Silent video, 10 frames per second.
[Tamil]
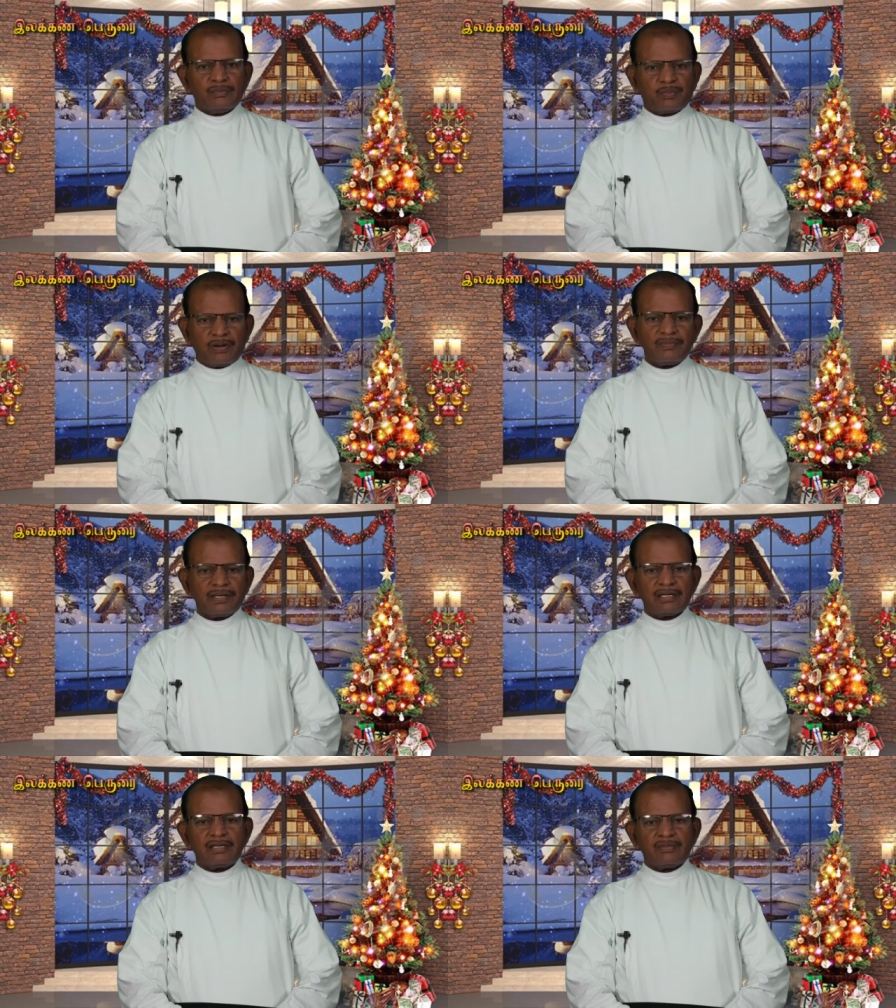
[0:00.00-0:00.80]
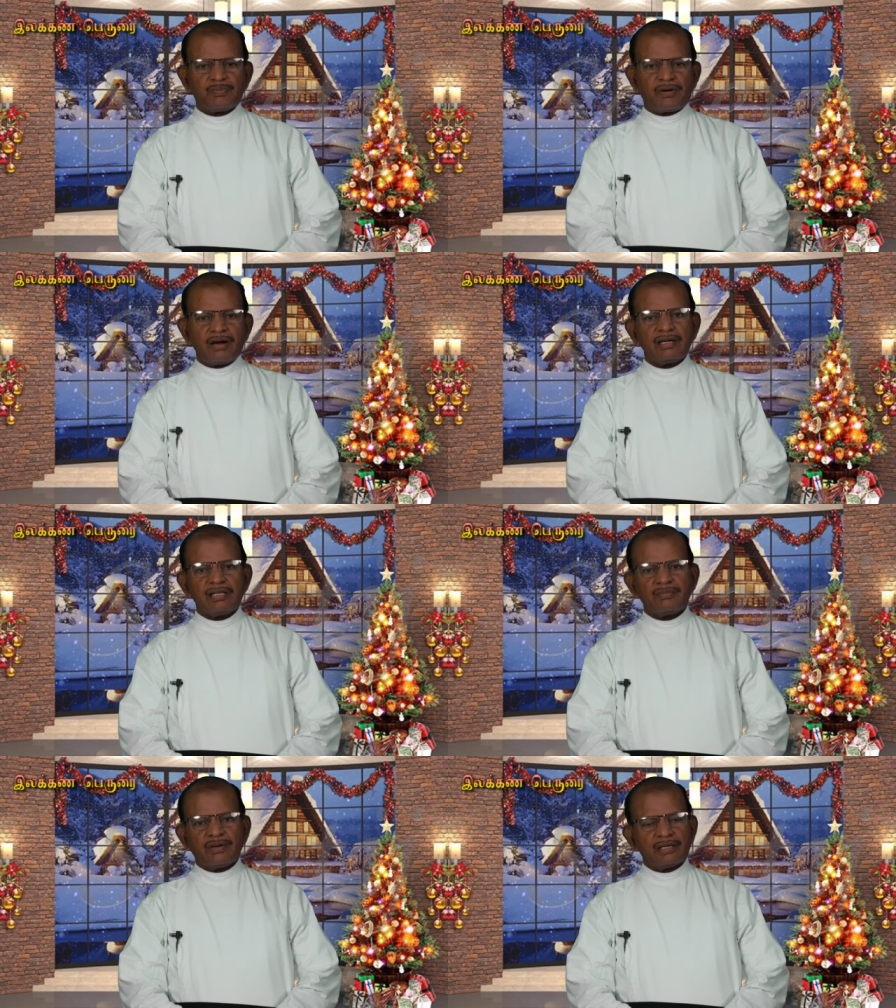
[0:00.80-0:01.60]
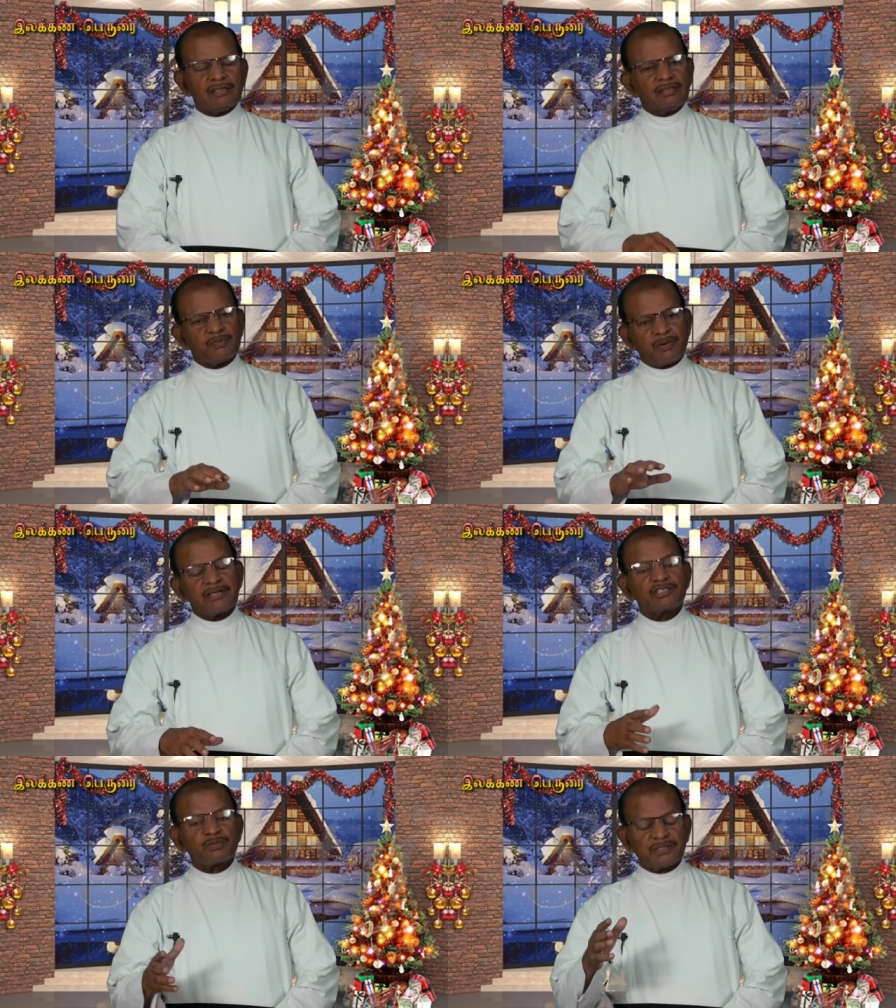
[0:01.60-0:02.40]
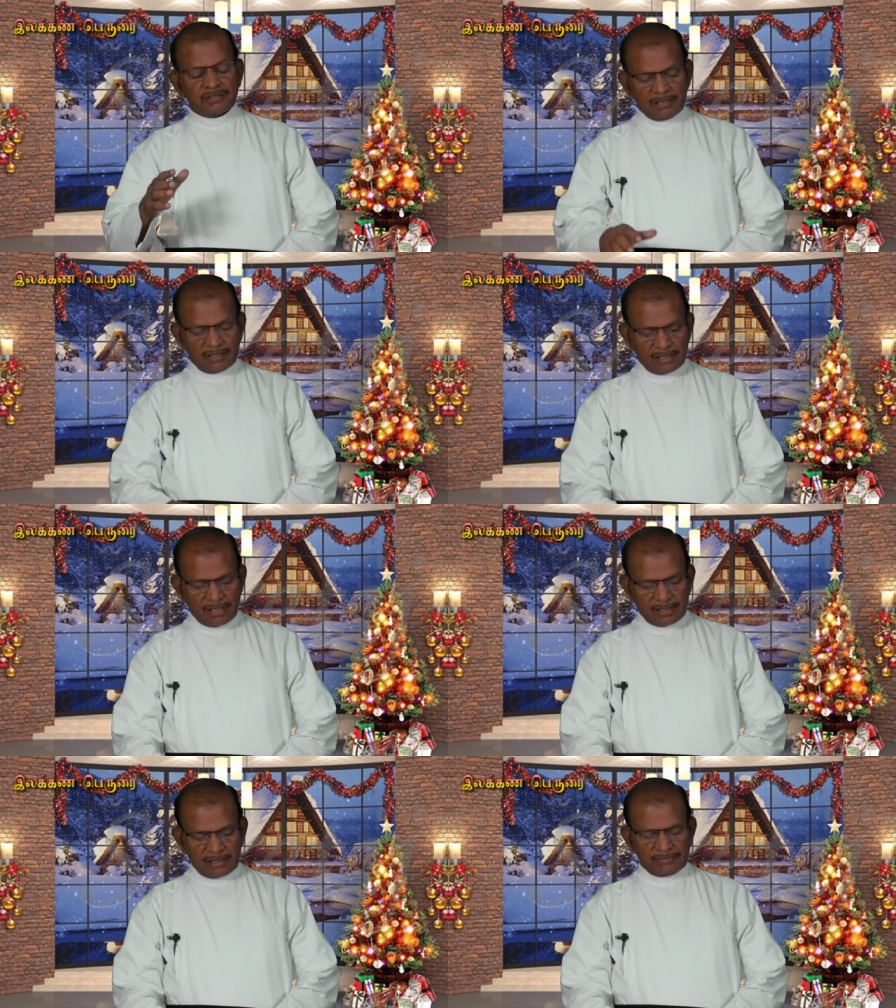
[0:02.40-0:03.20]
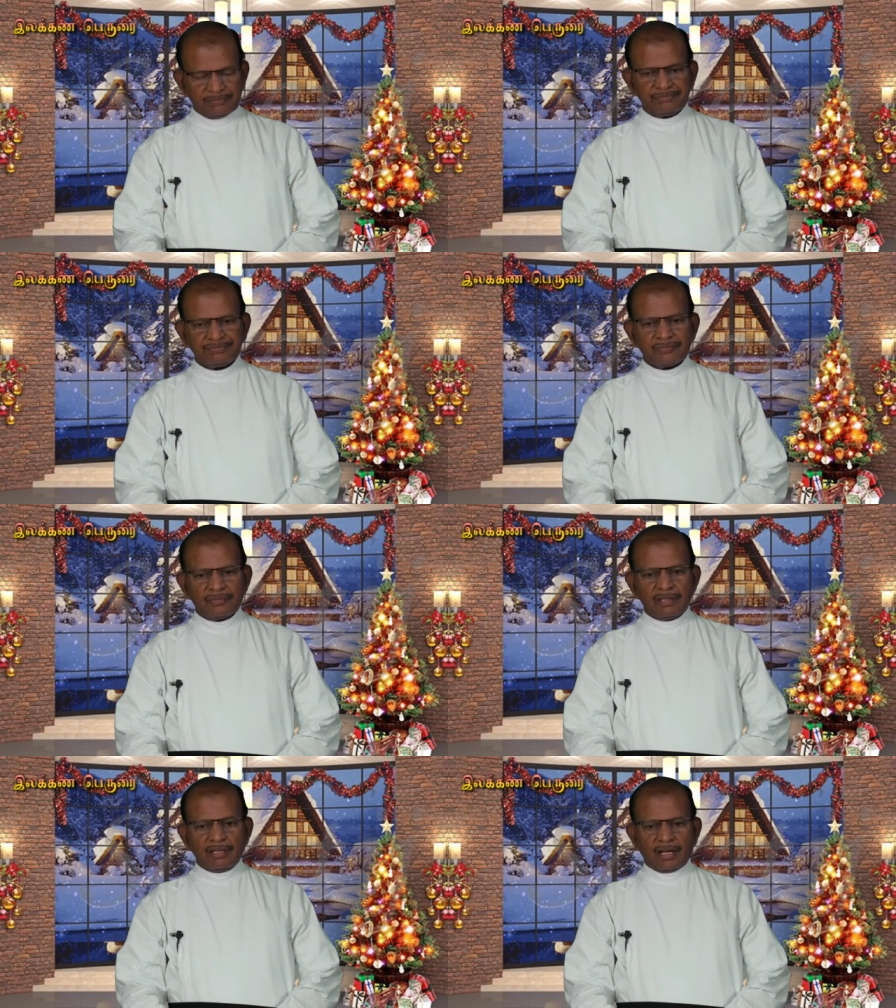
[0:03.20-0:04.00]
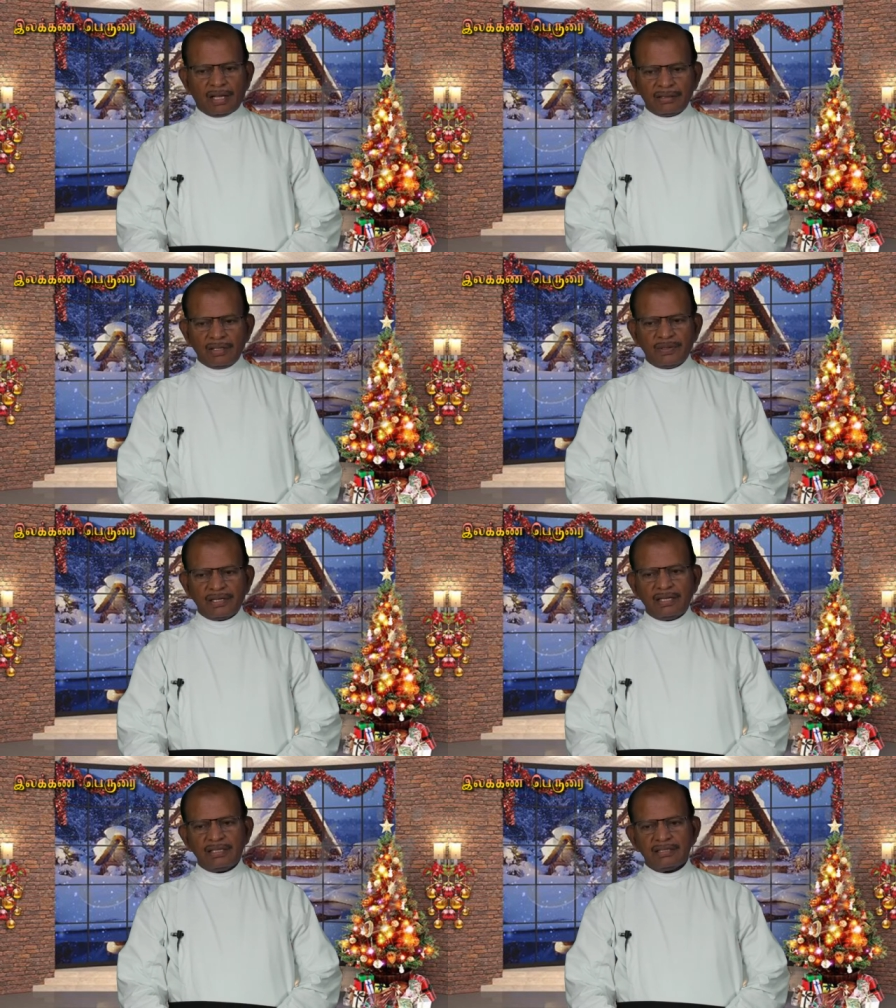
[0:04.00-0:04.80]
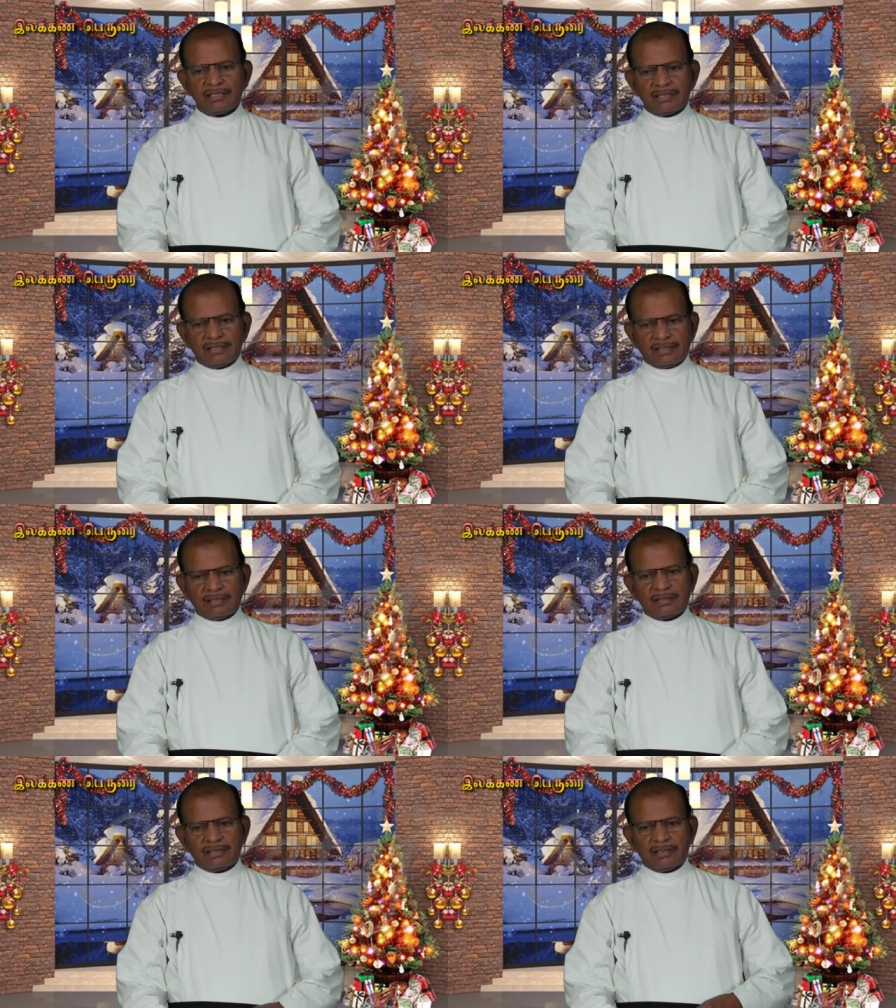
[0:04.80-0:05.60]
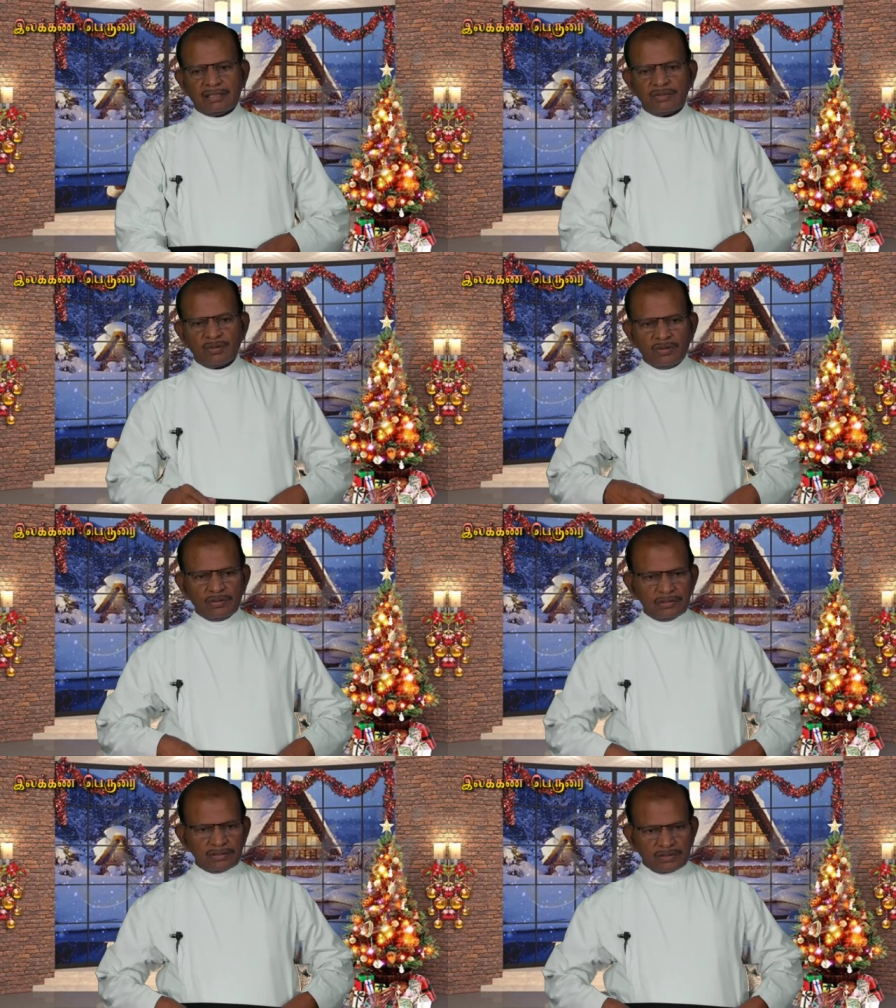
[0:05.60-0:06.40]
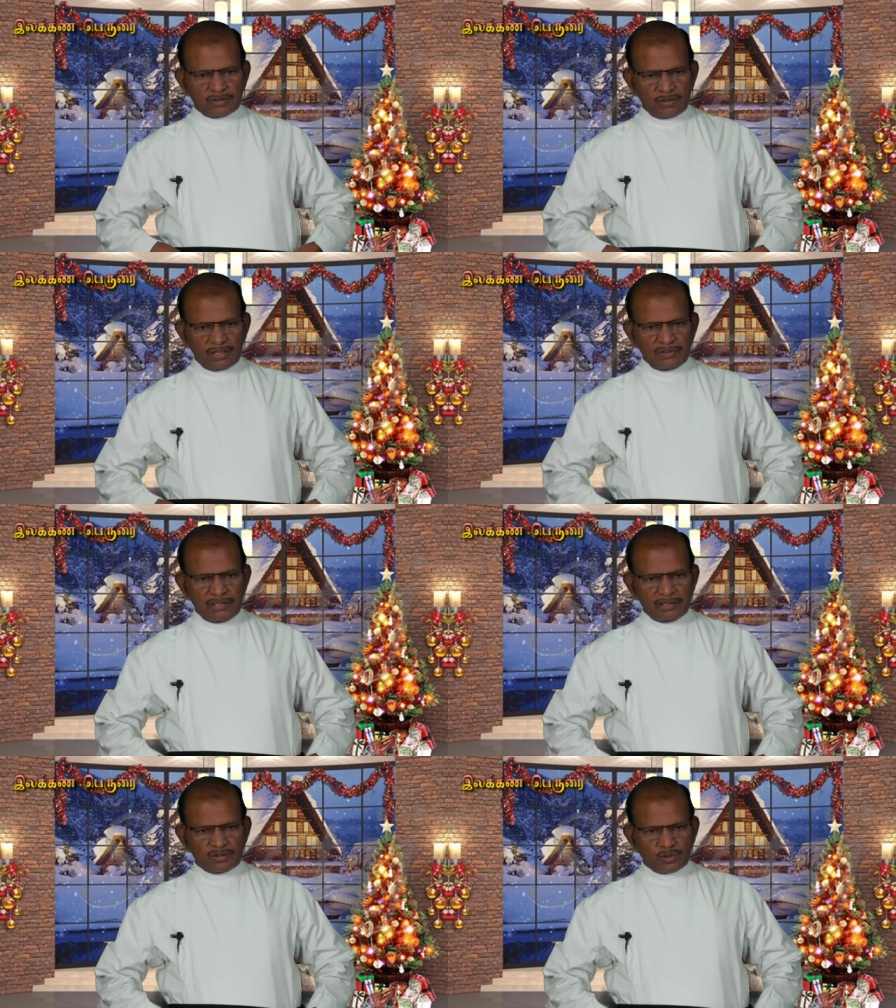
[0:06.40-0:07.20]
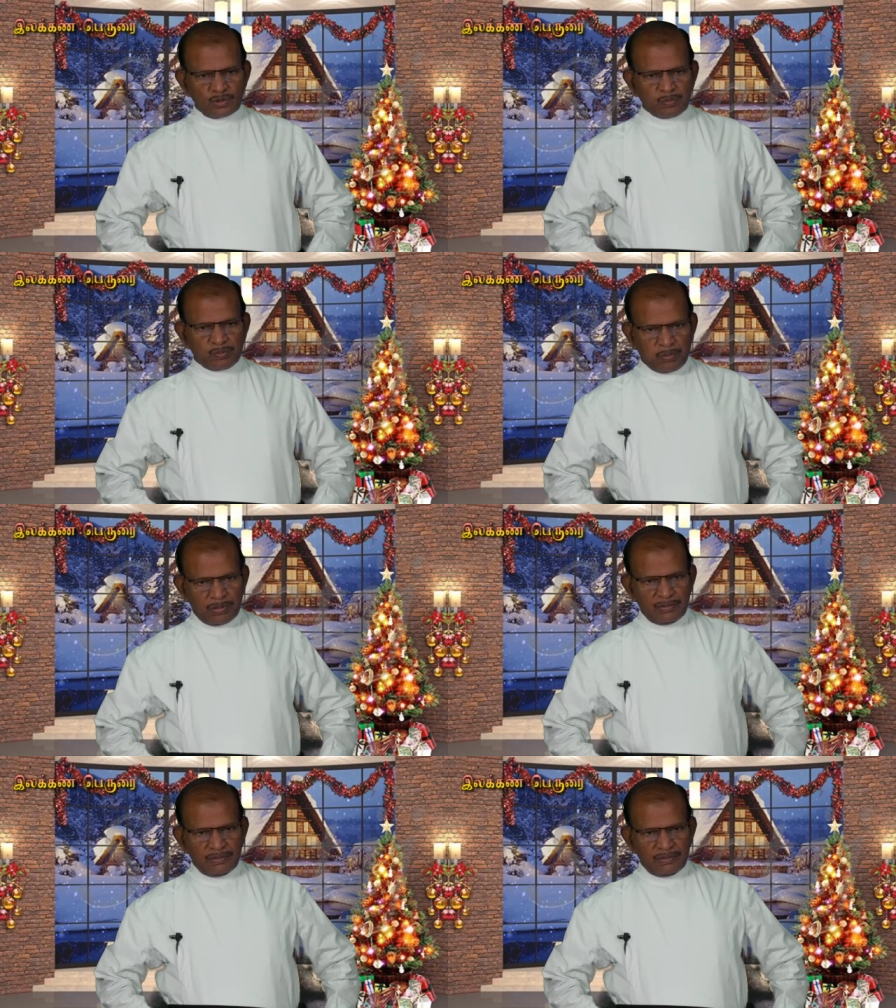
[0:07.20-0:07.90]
புலவர்கள் பாடி மகிழ்ந்து பரிசு பெற்றிருக்கிறார்கள் அந்த வகையில் இன்றைக்கு நான் உங்களோடு சொல்ல வேண்டிய சொற்பொழிவு